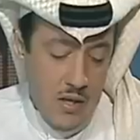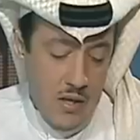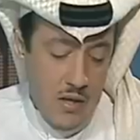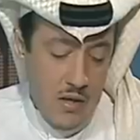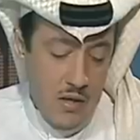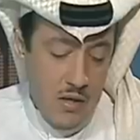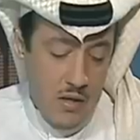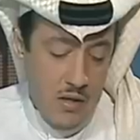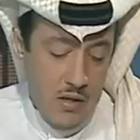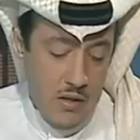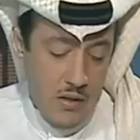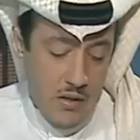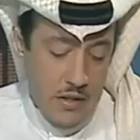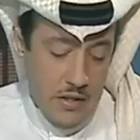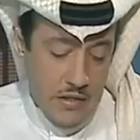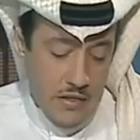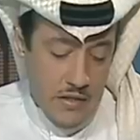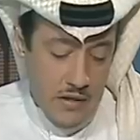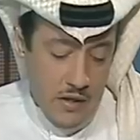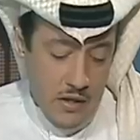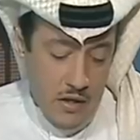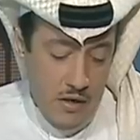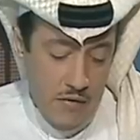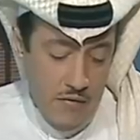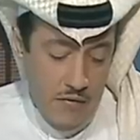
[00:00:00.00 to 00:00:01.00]
آه،
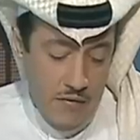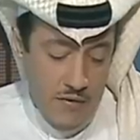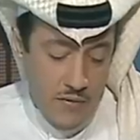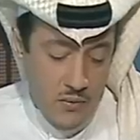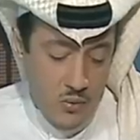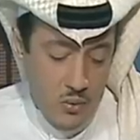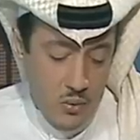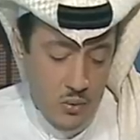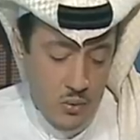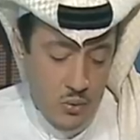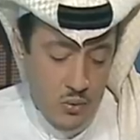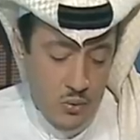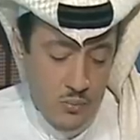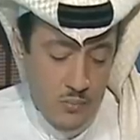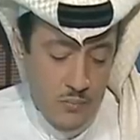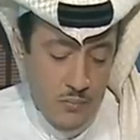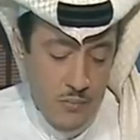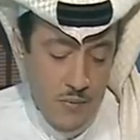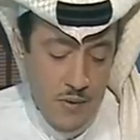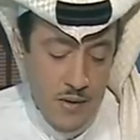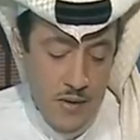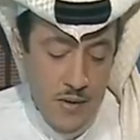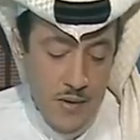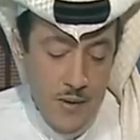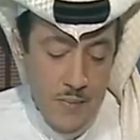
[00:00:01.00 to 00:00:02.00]
للثقافة والعلوم
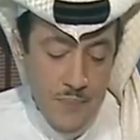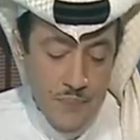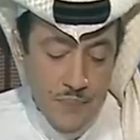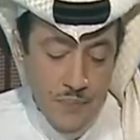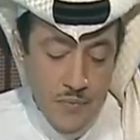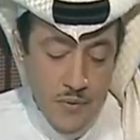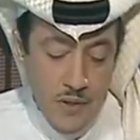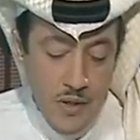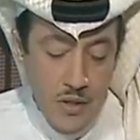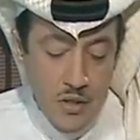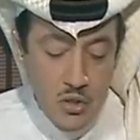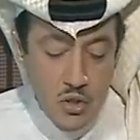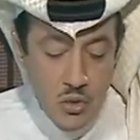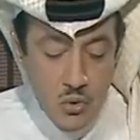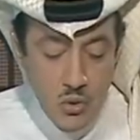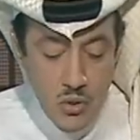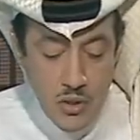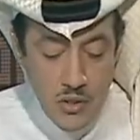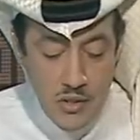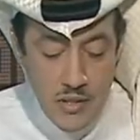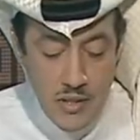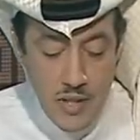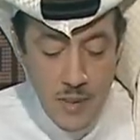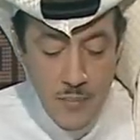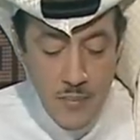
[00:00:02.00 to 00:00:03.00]
الشؤون
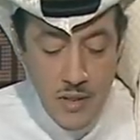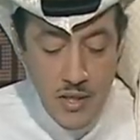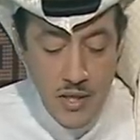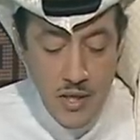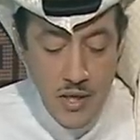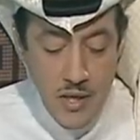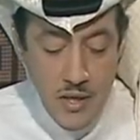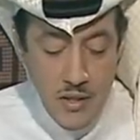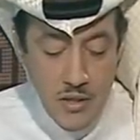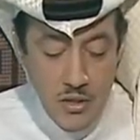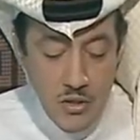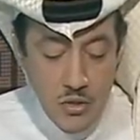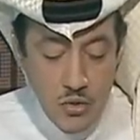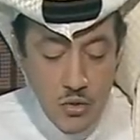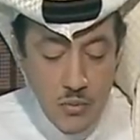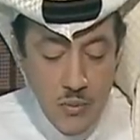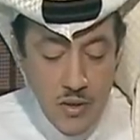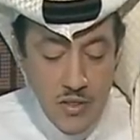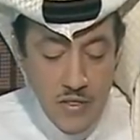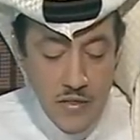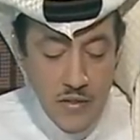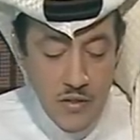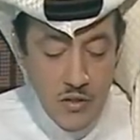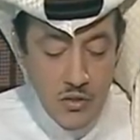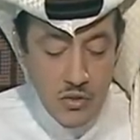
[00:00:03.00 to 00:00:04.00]
الإسلامية
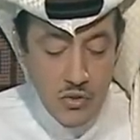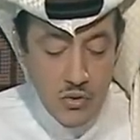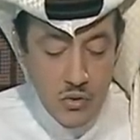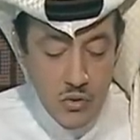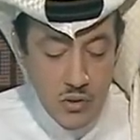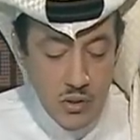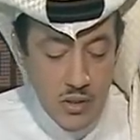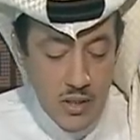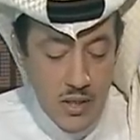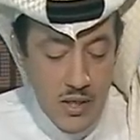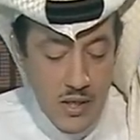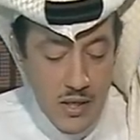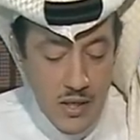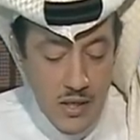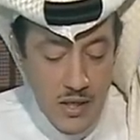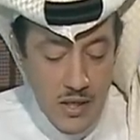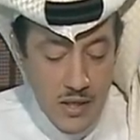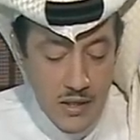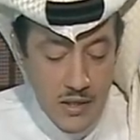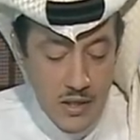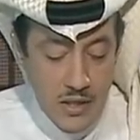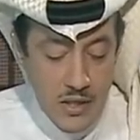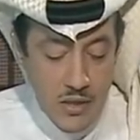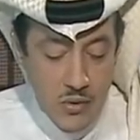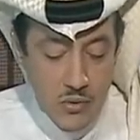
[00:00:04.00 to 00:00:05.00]
تمثل السلطة
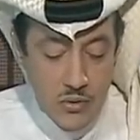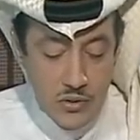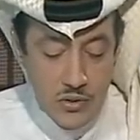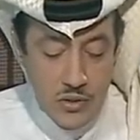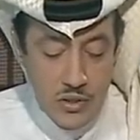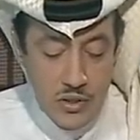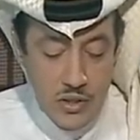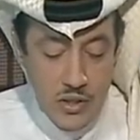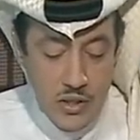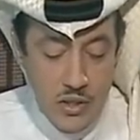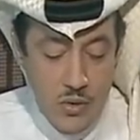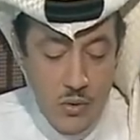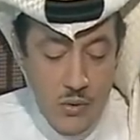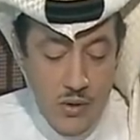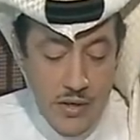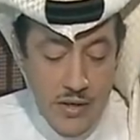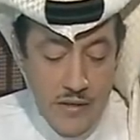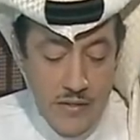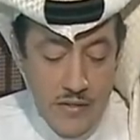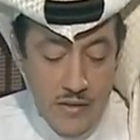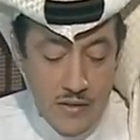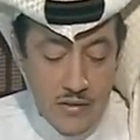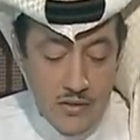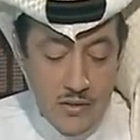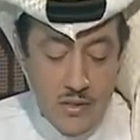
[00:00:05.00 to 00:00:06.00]
الأخلاقية والدينية وهي
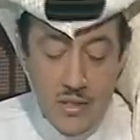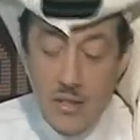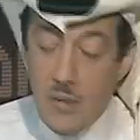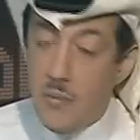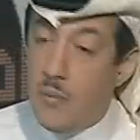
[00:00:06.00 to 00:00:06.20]
ذات صلة